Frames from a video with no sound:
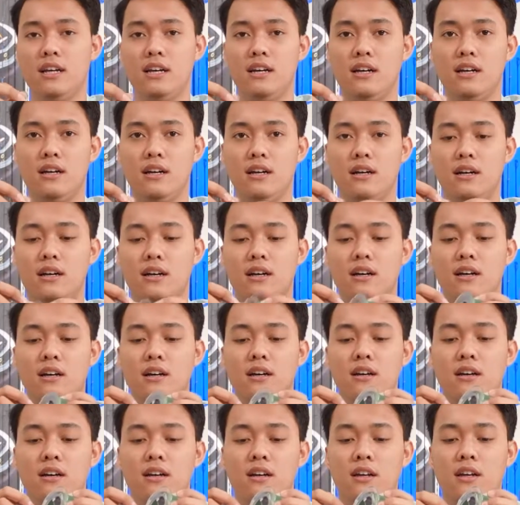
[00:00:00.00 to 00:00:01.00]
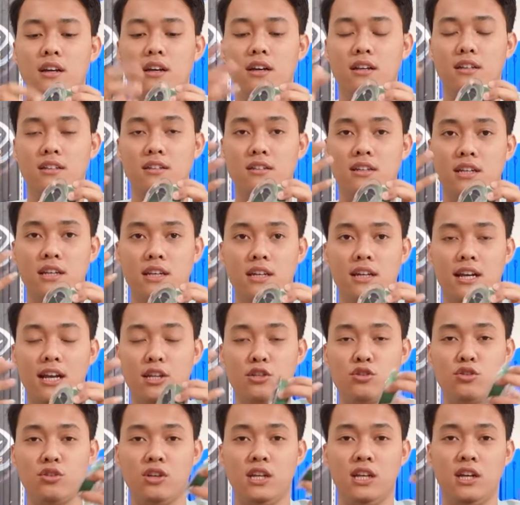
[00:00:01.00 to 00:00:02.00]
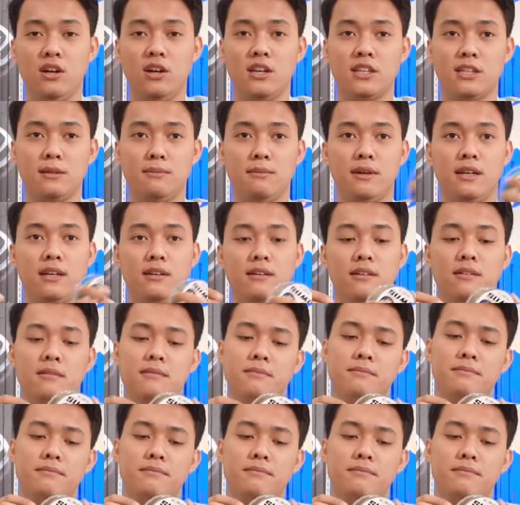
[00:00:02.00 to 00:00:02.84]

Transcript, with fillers: uh, diracuni oleh teman